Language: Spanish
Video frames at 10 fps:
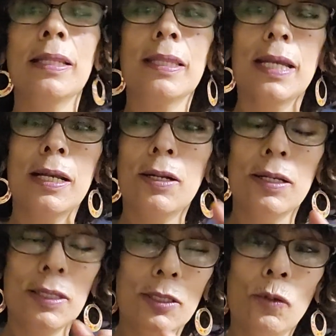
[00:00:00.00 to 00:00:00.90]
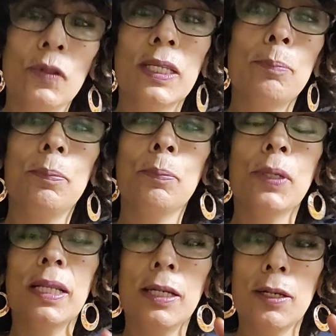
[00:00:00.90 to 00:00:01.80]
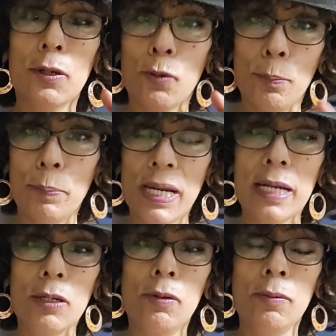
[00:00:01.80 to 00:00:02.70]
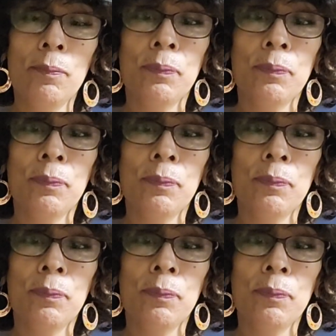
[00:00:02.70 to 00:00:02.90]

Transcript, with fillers: de, de dónde pueden comprarlo